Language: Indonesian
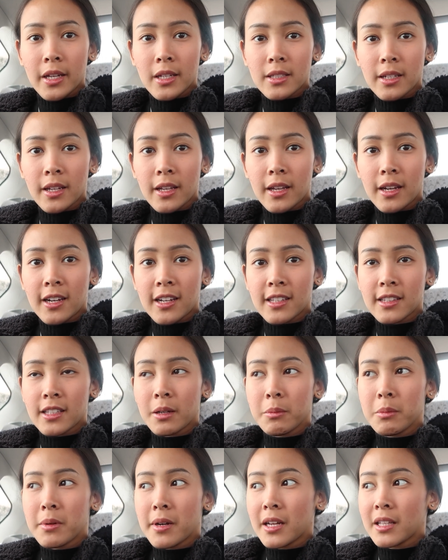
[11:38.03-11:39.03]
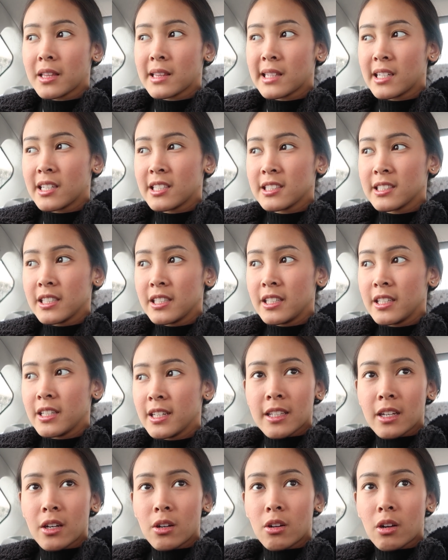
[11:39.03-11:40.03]
desa yang antah berantah jadi
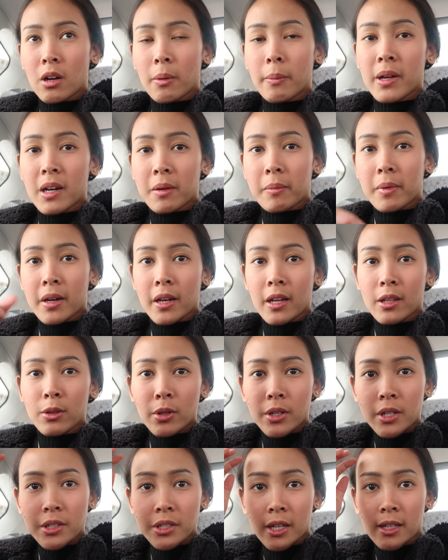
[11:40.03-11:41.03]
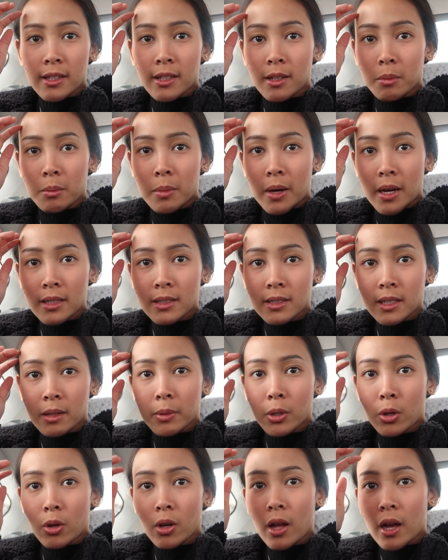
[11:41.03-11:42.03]
tak kalau kemana-mana itu ada shuttle bus
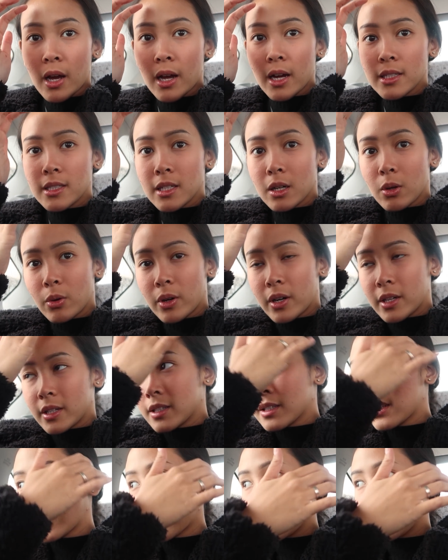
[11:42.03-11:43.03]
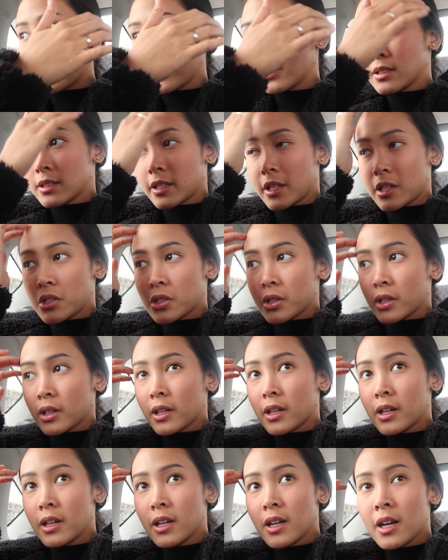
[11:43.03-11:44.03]
tapi kalau yang agak jauhan kayak
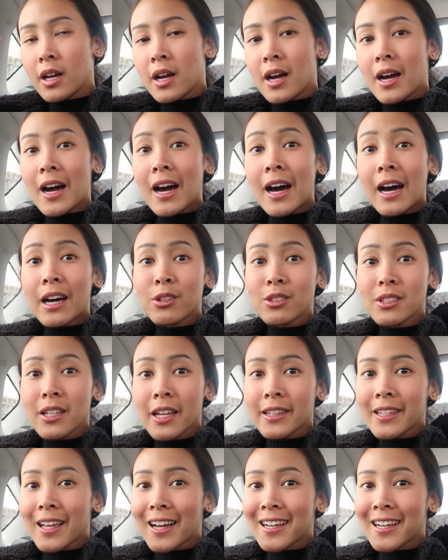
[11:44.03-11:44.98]
stationnya harus naik